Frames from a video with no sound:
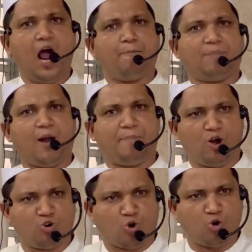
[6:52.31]
আপনারা
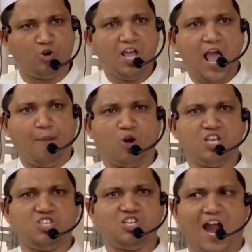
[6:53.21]
প্রেরণ করুন এবং
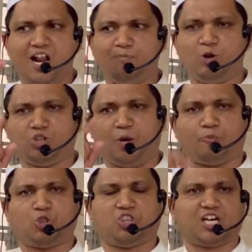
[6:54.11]
ইসরায়েলের বিরুদ্ধে
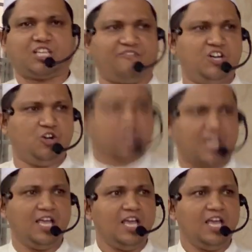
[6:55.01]
প্রত্যেকটা ভিডিওতে